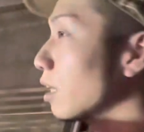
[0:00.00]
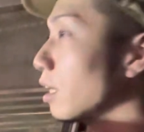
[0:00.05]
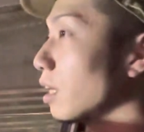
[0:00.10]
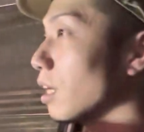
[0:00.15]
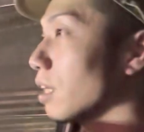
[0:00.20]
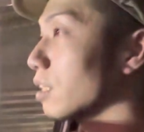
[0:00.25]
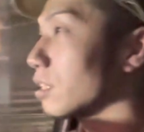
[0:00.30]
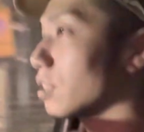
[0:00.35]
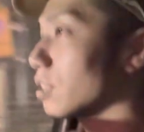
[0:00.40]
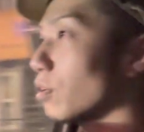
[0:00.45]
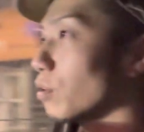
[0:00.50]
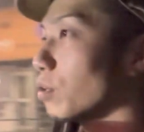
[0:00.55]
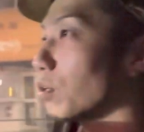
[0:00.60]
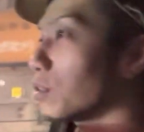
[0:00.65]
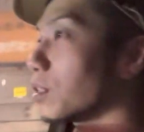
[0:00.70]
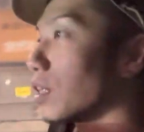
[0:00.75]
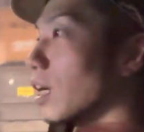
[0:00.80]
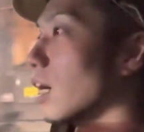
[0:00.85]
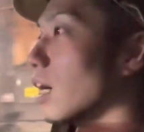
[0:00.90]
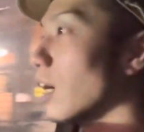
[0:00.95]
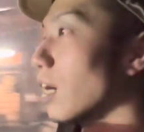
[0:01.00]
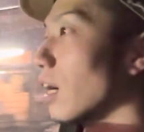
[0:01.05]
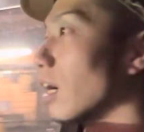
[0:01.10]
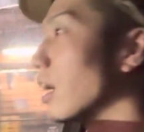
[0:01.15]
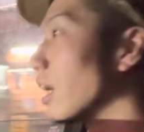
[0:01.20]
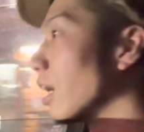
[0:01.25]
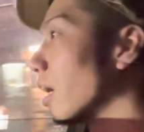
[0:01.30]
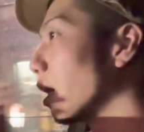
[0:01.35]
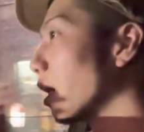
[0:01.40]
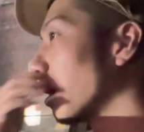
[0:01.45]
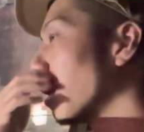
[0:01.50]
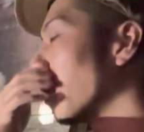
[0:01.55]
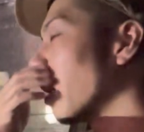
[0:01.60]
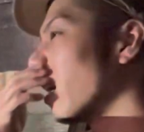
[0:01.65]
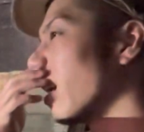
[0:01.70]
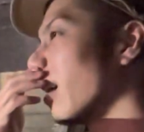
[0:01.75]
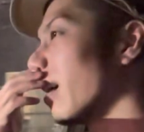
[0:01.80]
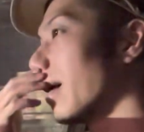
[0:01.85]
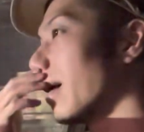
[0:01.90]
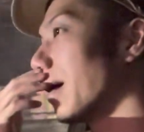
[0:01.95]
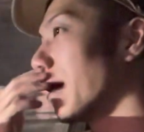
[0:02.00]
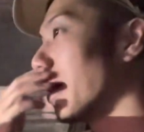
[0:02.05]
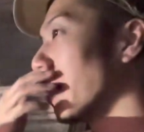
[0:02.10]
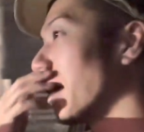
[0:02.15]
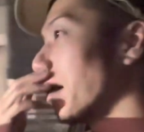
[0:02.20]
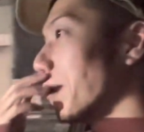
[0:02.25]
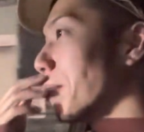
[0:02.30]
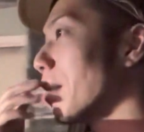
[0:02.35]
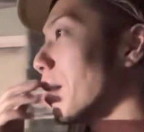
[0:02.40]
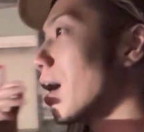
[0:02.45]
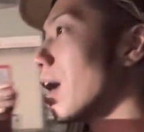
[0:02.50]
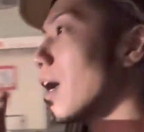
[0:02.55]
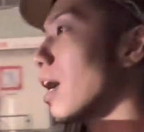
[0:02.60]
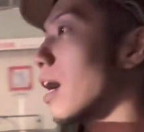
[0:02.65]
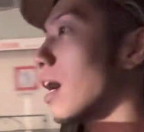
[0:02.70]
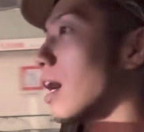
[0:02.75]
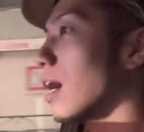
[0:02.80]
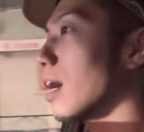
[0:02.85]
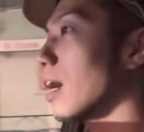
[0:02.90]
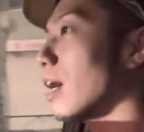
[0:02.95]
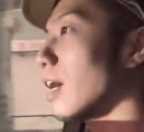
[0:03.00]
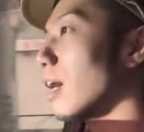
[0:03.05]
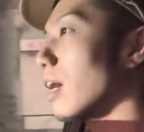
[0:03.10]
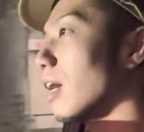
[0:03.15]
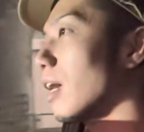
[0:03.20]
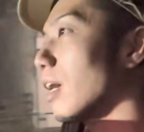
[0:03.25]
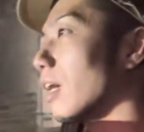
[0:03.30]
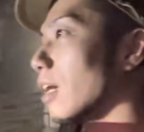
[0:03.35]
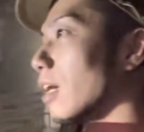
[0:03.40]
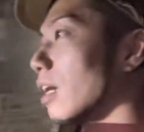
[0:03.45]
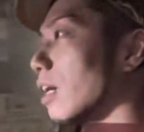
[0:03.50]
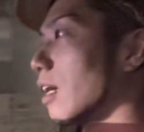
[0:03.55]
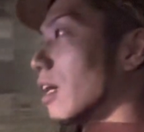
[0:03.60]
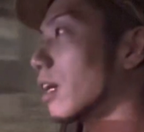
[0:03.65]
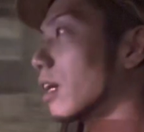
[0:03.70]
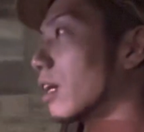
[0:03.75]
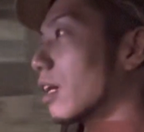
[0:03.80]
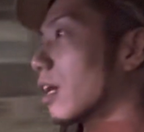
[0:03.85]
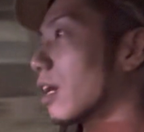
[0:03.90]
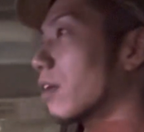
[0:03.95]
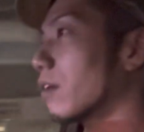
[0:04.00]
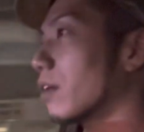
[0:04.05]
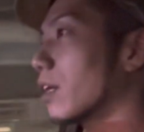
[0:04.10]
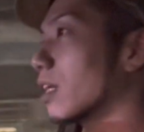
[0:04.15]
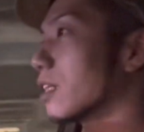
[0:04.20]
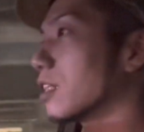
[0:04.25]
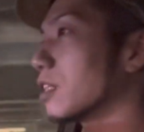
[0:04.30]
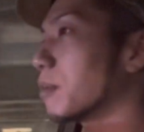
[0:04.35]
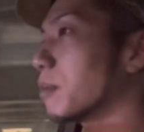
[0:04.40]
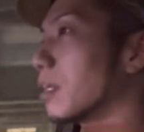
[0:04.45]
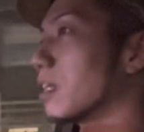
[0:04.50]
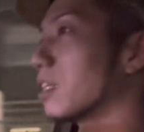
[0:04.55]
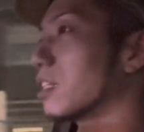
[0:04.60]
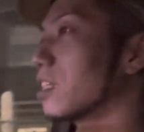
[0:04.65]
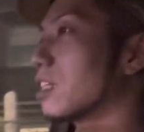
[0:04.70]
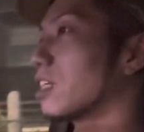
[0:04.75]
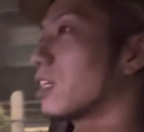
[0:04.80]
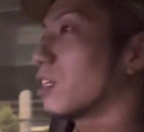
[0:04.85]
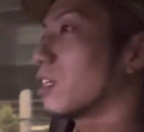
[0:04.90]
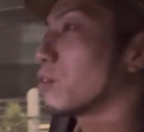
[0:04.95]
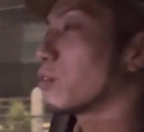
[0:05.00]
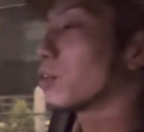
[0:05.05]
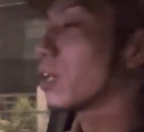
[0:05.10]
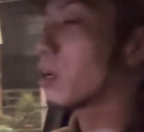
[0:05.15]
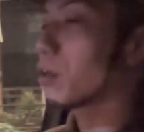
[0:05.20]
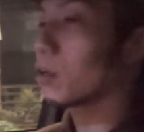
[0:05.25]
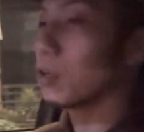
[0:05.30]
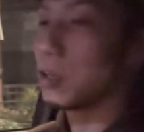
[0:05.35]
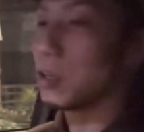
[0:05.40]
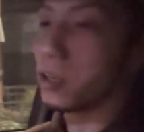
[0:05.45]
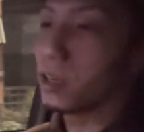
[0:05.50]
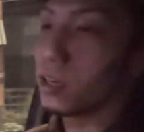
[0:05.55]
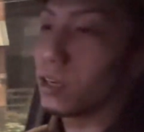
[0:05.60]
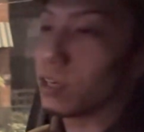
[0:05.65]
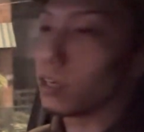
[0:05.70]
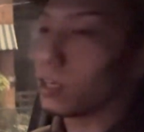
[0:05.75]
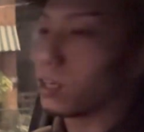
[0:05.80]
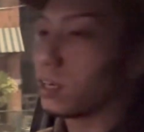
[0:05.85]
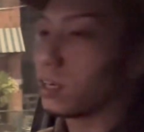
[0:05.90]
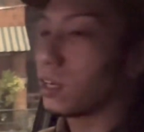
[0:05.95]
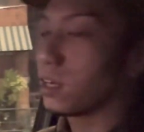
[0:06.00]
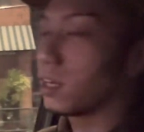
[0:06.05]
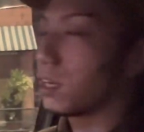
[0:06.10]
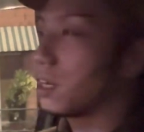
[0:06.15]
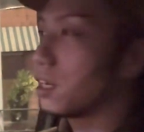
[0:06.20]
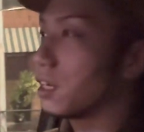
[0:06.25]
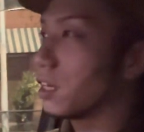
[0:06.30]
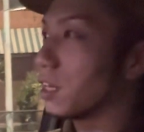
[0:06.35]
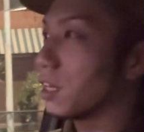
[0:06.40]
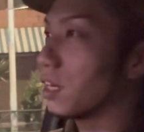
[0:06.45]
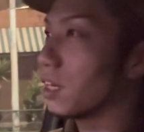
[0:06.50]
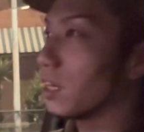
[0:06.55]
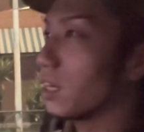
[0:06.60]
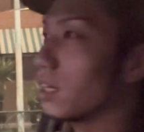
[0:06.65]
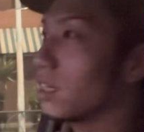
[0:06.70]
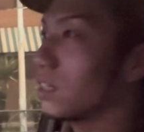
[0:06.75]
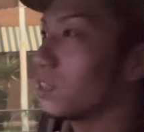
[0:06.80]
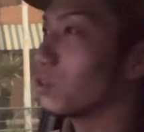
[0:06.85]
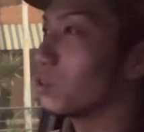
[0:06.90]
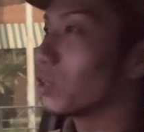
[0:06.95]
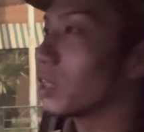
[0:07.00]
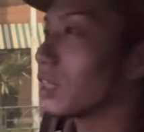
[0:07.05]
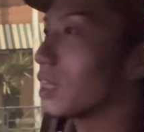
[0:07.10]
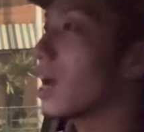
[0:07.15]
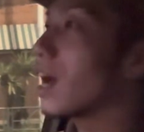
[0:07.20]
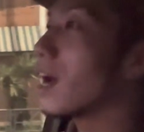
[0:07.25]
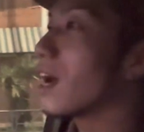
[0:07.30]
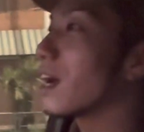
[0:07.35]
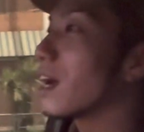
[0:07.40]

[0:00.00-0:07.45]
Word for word: 林直弘さんはいまあ彼は素晴らしい人だよ以上かな